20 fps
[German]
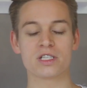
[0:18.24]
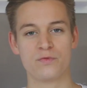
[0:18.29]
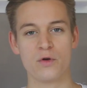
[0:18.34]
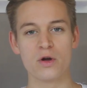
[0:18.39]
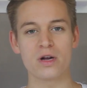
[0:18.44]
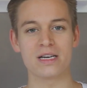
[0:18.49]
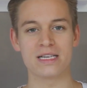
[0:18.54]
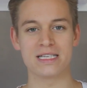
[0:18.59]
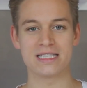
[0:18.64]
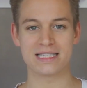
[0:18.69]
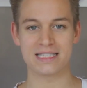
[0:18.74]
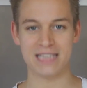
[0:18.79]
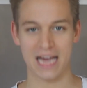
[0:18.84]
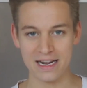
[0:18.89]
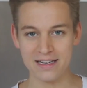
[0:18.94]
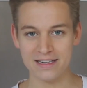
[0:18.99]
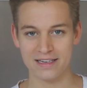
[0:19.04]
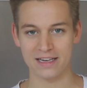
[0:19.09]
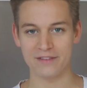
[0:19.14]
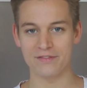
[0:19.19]
ist wirklich
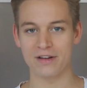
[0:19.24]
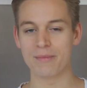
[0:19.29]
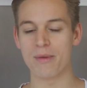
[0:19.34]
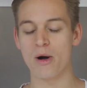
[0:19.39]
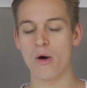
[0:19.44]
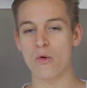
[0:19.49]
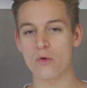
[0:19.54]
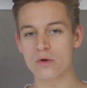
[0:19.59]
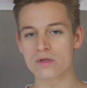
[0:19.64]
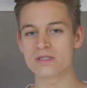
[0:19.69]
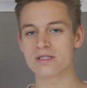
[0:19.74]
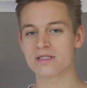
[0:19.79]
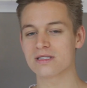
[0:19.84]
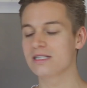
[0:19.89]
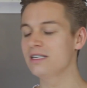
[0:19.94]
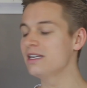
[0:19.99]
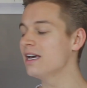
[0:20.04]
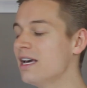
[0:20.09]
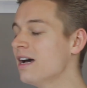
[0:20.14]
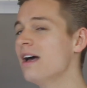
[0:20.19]
Sunday, weil bei
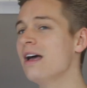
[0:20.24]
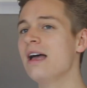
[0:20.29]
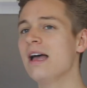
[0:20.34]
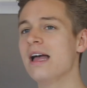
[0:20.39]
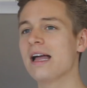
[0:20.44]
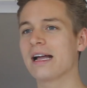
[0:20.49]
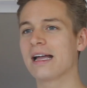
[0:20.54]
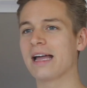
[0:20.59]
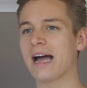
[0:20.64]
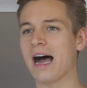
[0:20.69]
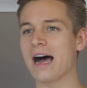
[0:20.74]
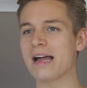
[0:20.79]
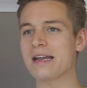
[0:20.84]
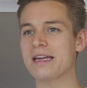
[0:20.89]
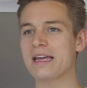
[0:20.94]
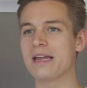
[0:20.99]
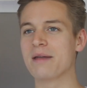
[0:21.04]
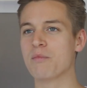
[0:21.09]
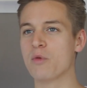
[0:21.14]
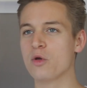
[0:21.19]
uns hier gerade
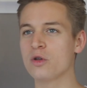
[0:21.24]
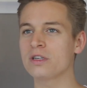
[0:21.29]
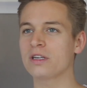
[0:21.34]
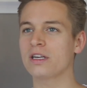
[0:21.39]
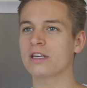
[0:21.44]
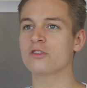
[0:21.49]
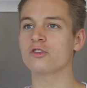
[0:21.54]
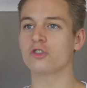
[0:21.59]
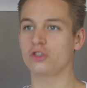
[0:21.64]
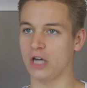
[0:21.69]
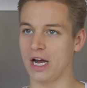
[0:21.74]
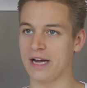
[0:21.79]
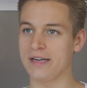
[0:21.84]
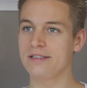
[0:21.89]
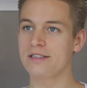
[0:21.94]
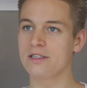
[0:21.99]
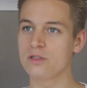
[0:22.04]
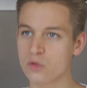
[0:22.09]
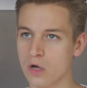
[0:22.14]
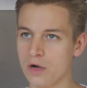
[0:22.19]
in München
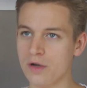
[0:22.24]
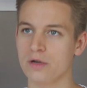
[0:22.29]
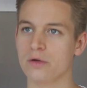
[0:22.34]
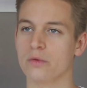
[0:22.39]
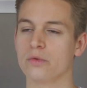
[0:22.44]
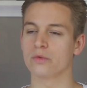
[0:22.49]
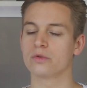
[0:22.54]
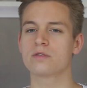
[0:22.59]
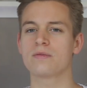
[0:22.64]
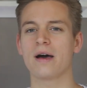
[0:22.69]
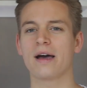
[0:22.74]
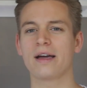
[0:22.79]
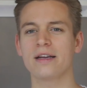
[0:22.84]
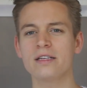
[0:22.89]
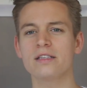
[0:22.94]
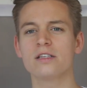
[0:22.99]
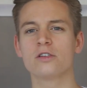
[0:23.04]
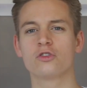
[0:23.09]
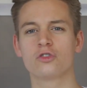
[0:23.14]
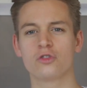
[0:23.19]
scheint die Sonne und zwar
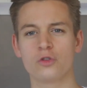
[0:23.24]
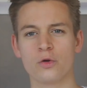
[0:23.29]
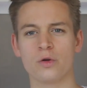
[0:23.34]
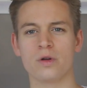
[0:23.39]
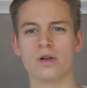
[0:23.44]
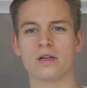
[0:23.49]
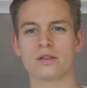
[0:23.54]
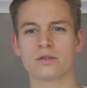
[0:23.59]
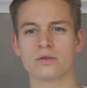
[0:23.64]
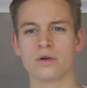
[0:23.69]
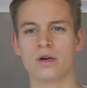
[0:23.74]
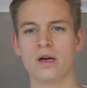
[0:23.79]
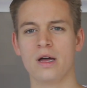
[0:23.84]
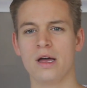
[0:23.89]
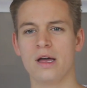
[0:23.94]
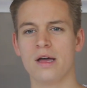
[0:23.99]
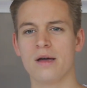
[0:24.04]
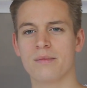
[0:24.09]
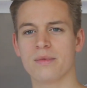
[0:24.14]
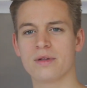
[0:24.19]
richtig schön. Also
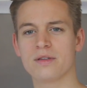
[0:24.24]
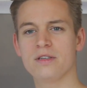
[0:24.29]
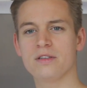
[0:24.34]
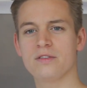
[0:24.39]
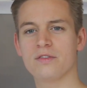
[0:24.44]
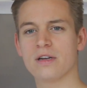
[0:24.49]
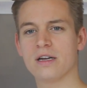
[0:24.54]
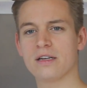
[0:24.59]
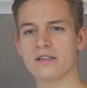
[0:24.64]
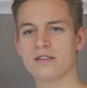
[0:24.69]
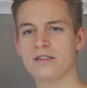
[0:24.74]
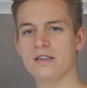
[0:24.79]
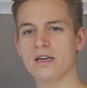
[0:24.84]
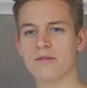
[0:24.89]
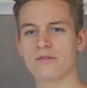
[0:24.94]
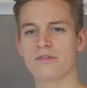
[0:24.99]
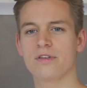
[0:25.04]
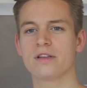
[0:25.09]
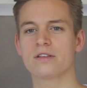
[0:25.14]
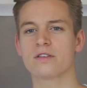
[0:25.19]
man sieht es vielleicht hier
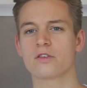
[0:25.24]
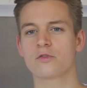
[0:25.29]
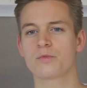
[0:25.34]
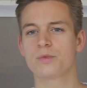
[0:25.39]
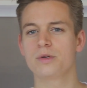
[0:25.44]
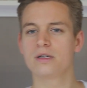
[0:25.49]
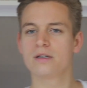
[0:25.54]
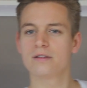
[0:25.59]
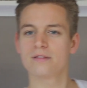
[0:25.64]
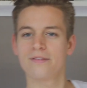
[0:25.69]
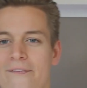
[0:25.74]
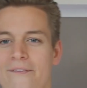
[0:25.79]
am Fensterspiegel.